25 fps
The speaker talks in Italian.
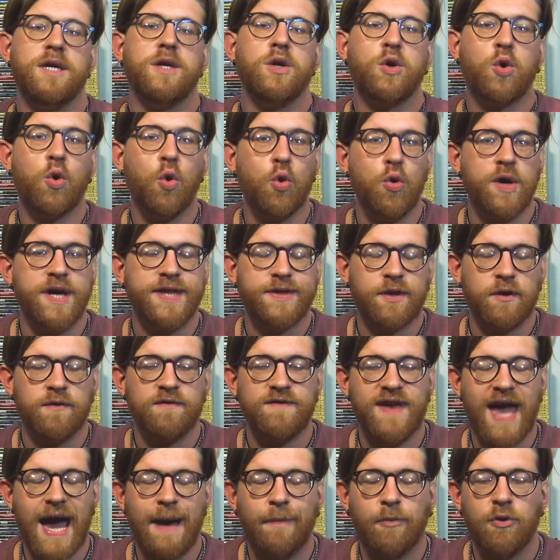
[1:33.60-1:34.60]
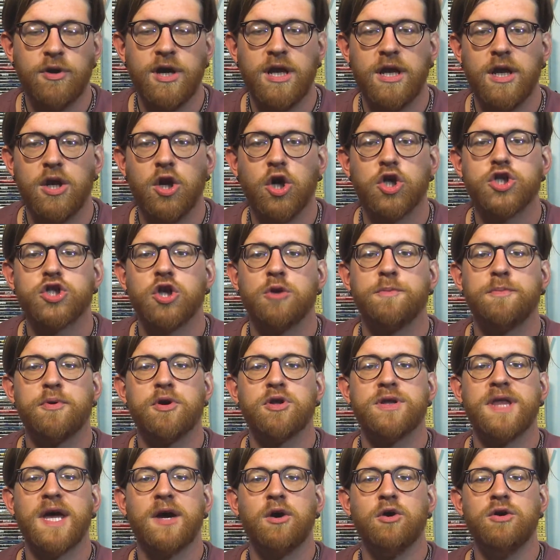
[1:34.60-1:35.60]
in cui troviamo il nostro
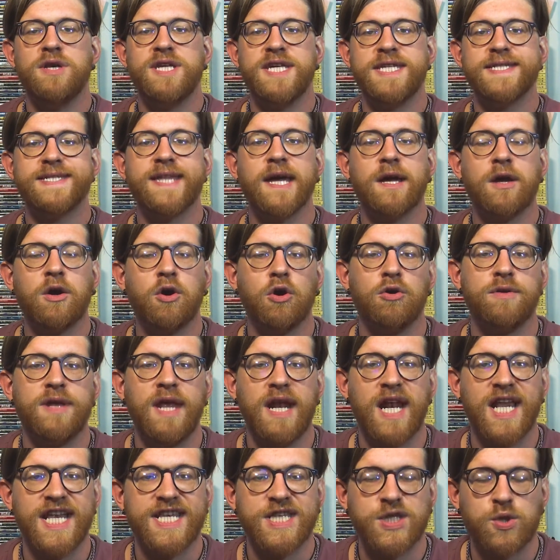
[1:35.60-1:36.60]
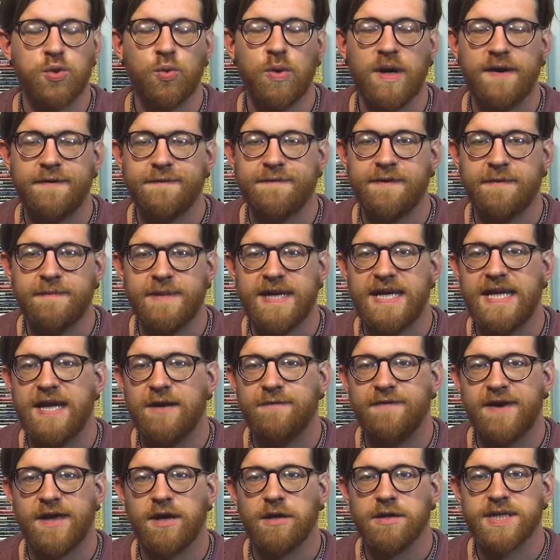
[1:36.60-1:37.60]
protagonista con la sua famiglia,
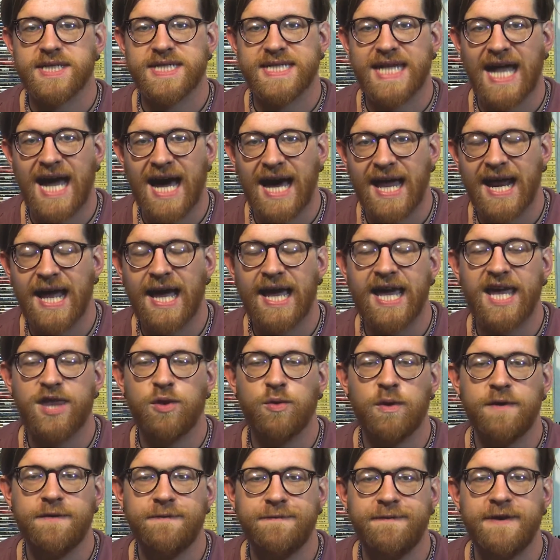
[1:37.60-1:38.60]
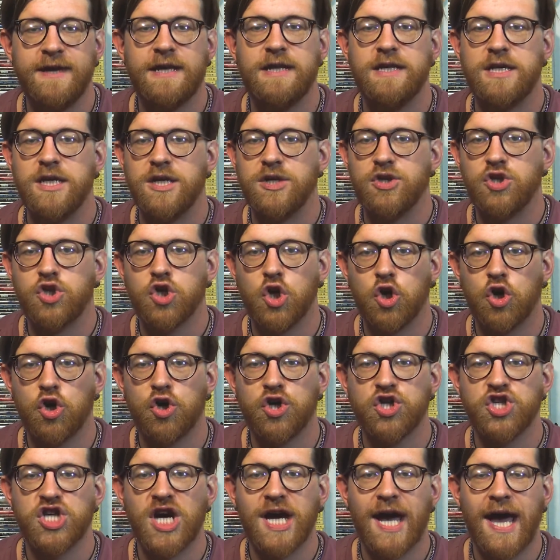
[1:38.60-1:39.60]
ovvero Sara e due figli,
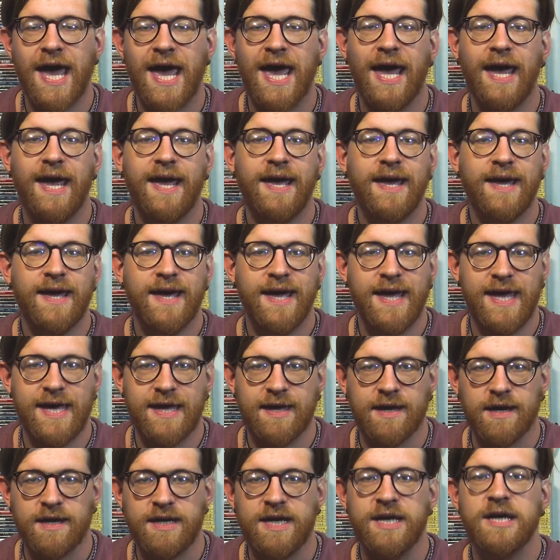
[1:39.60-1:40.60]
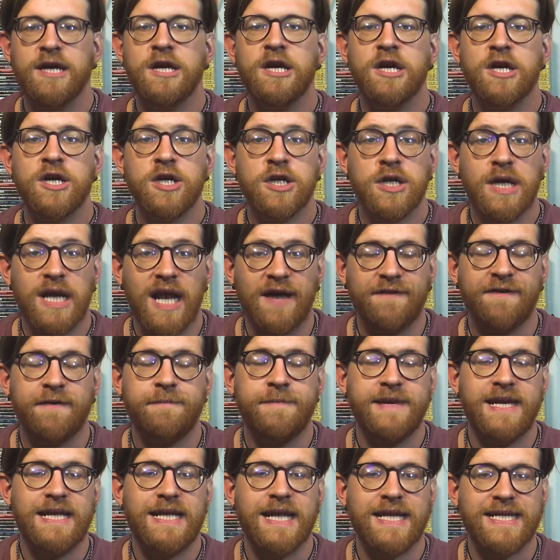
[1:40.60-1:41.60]
Giorgia e Henry. La
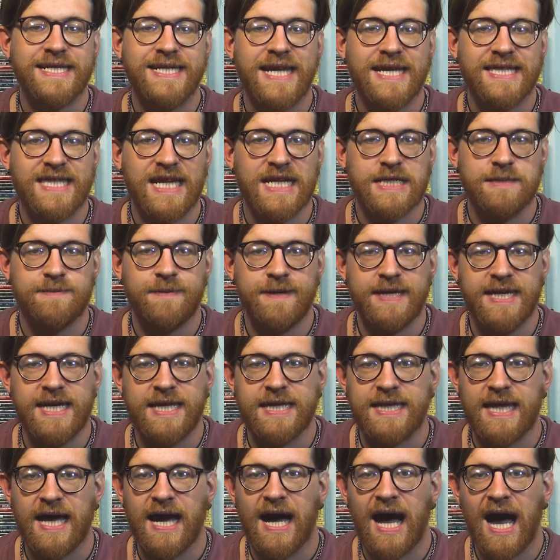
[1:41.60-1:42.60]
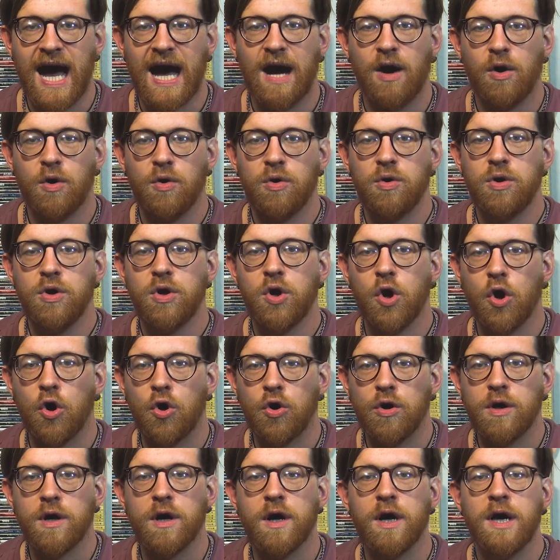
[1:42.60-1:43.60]
famiglia si è trasferita a Hong
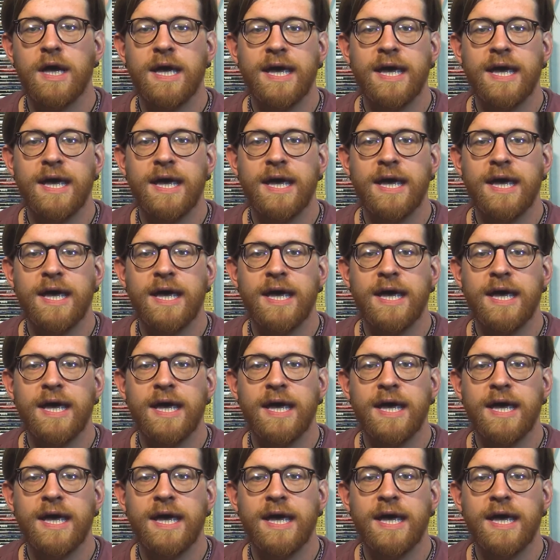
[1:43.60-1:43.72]
Kong